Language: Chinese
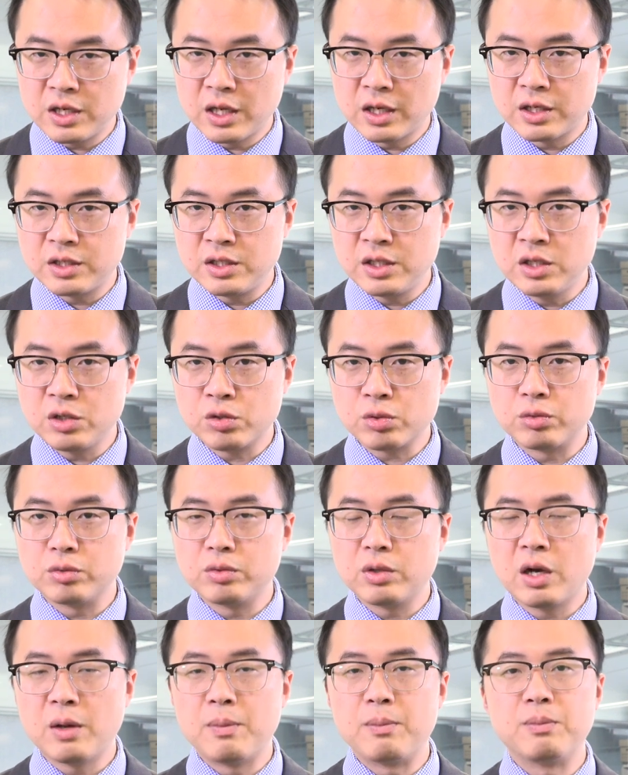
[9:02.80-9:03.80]
前的基
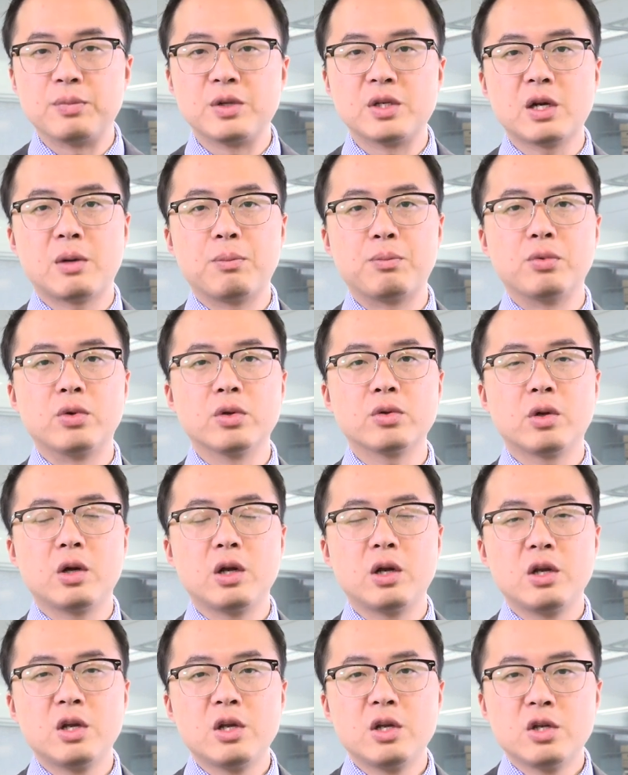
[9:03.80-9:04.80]
础很比较薄弱，
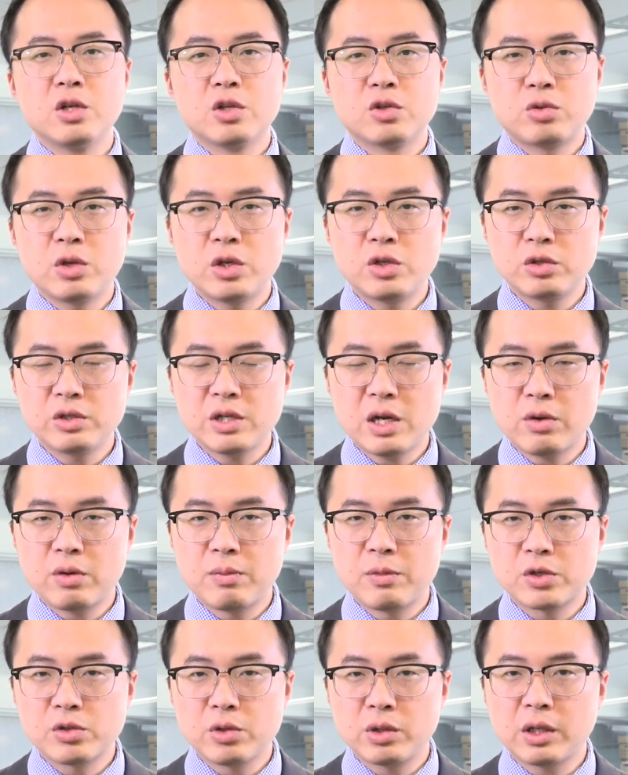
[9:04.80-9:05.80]
所以就像我
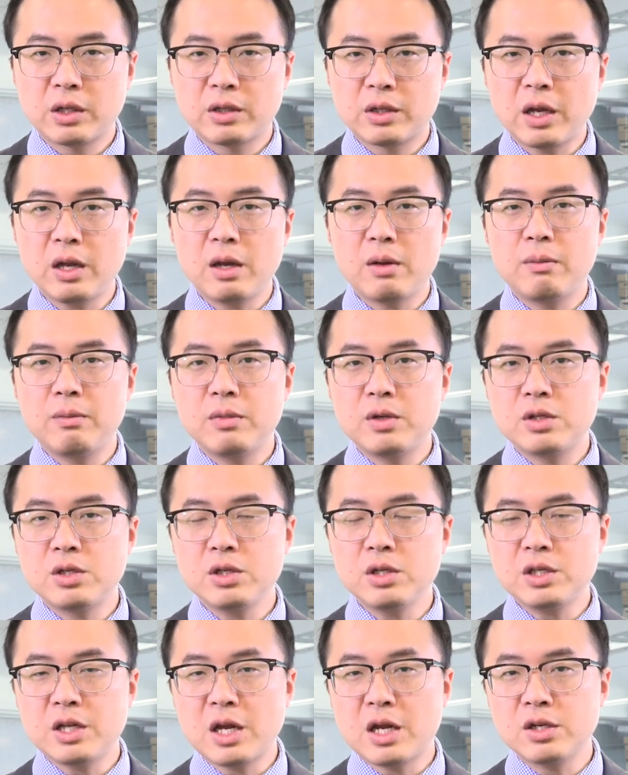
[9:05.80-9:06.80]
们说的，哎，
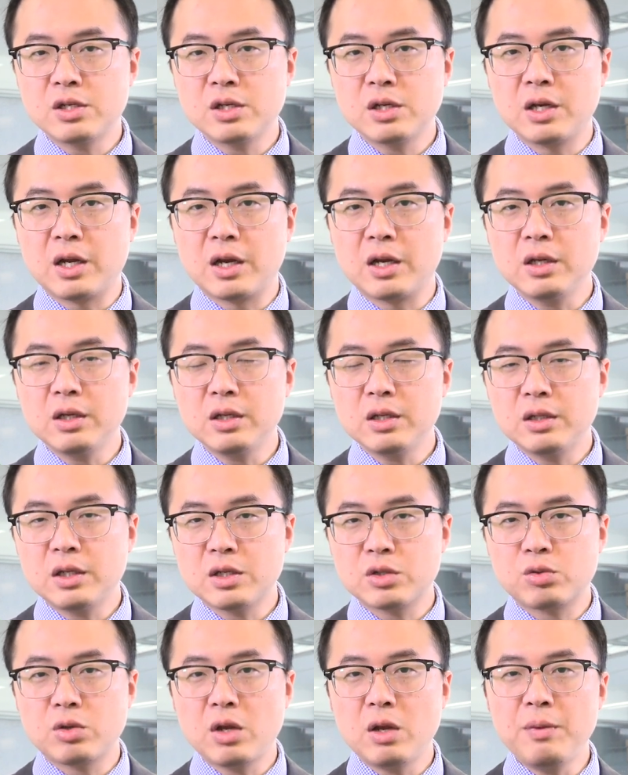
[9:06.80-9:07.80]
之前是零，
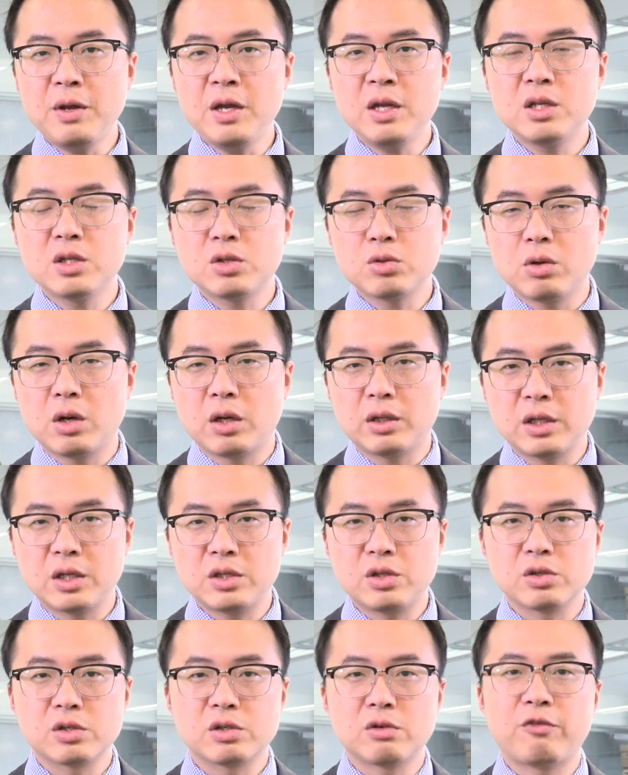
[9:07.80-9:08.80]
那随便一做那
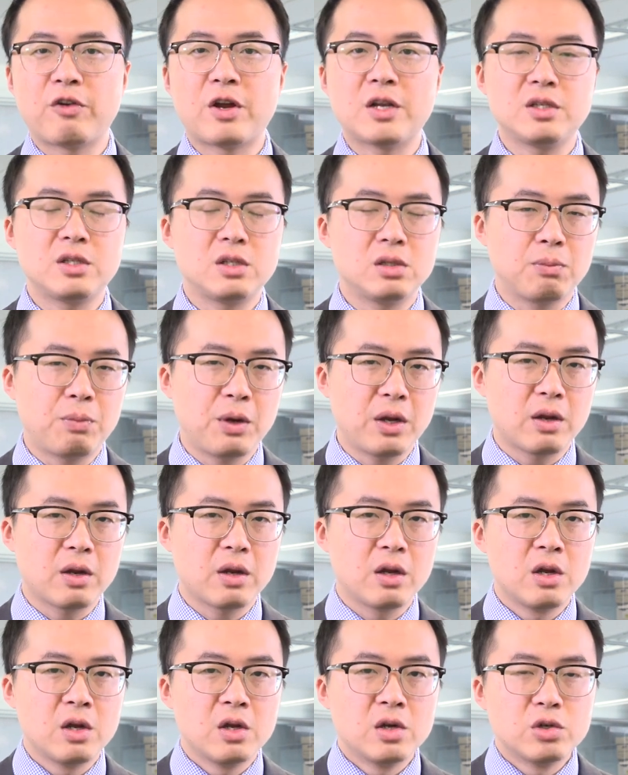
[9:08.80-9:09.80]
就是翻几倍。
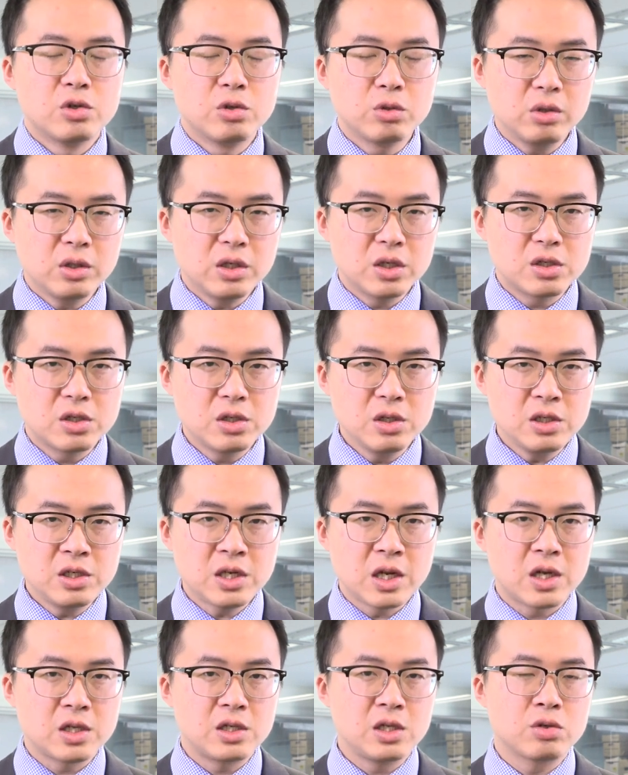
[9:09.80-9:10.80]
如果你之
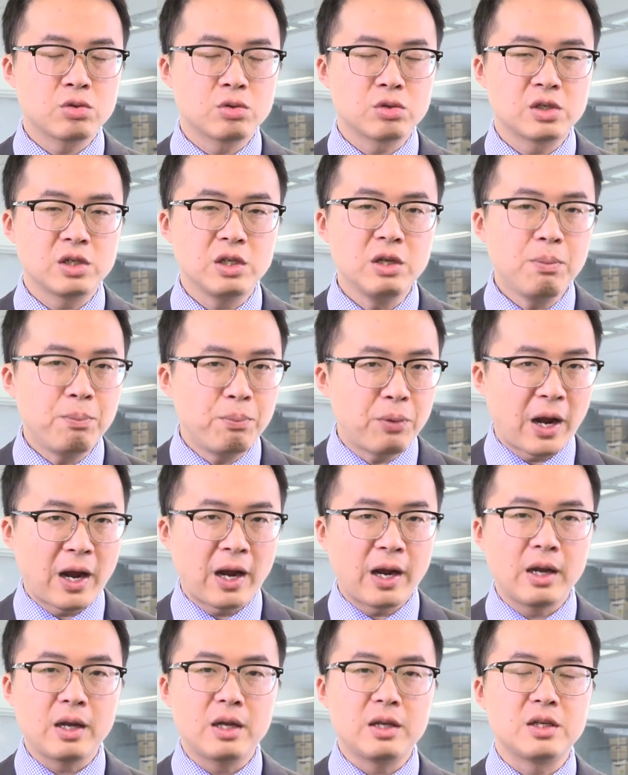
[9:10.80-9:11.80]
前的基础是一
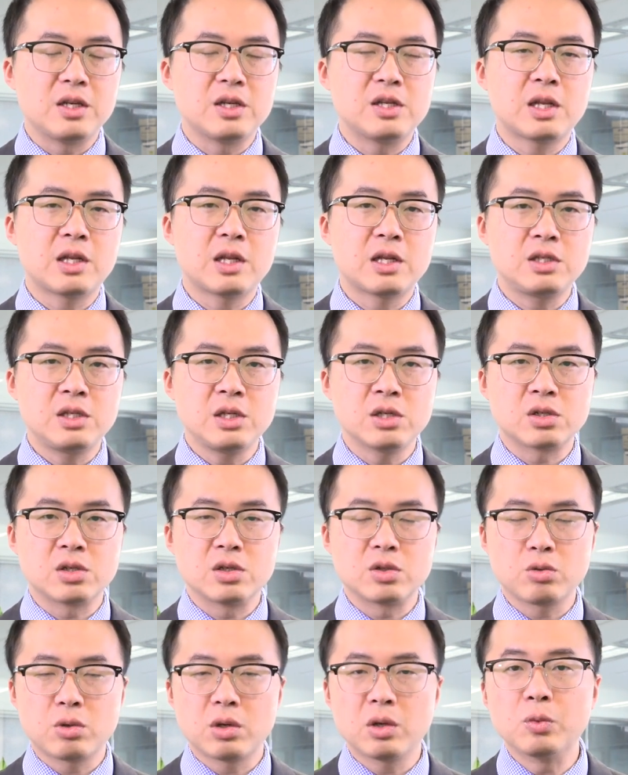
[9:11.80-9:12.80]
百，你现在即
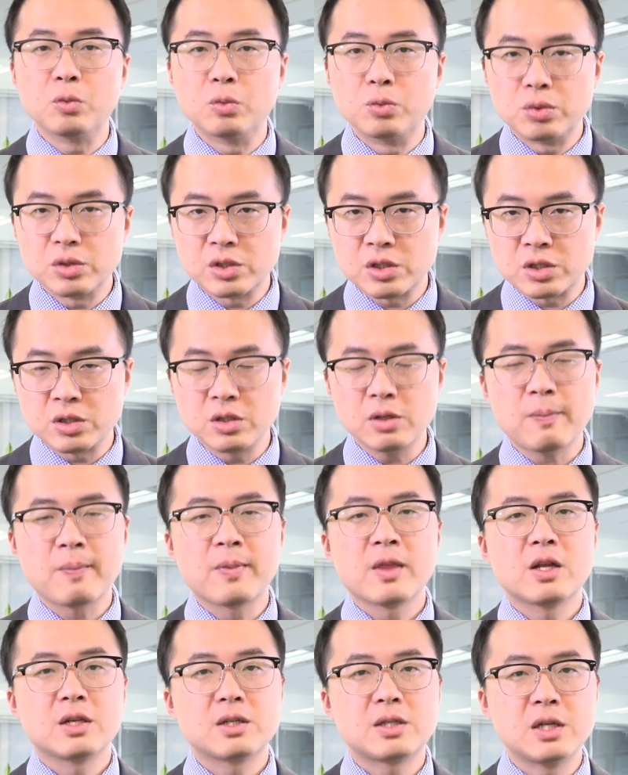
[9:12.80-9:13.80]
使做了五十，
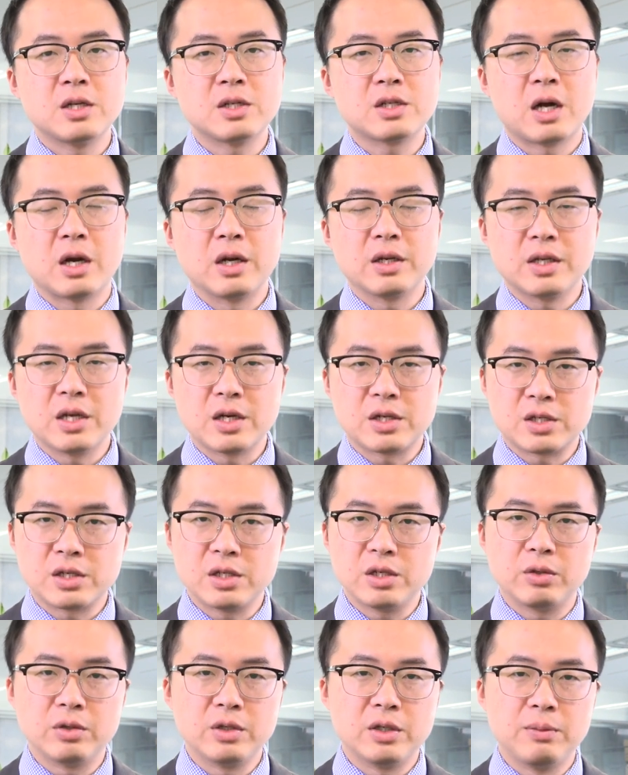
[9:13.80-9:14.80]
增长也
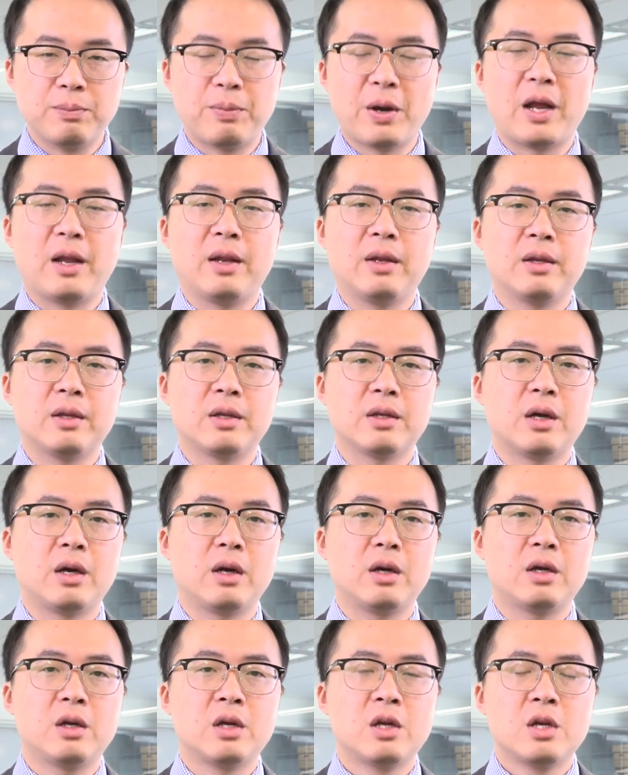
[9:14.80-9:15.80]
只有一半
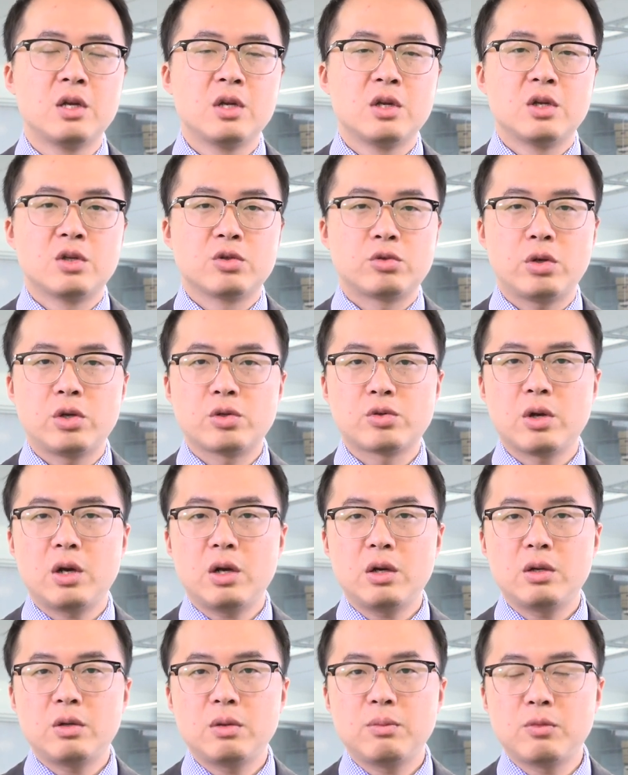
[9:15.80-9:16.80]
啊。所以
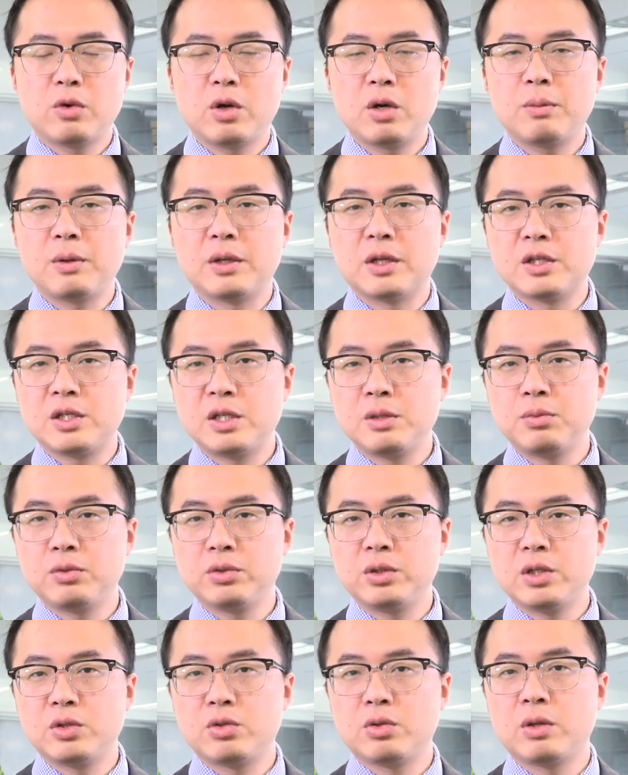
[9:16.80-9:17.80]
说，墨尔本的西部
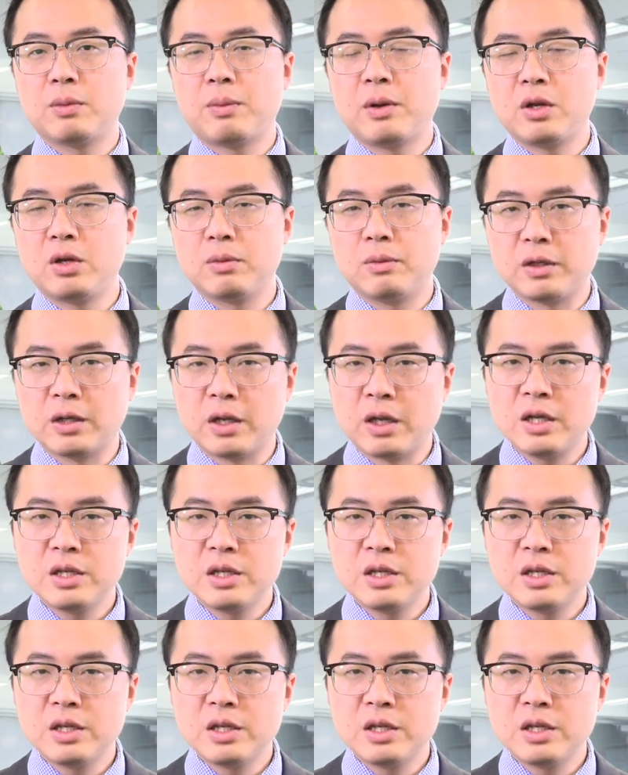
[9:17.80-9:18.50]
地区的朋友们呢，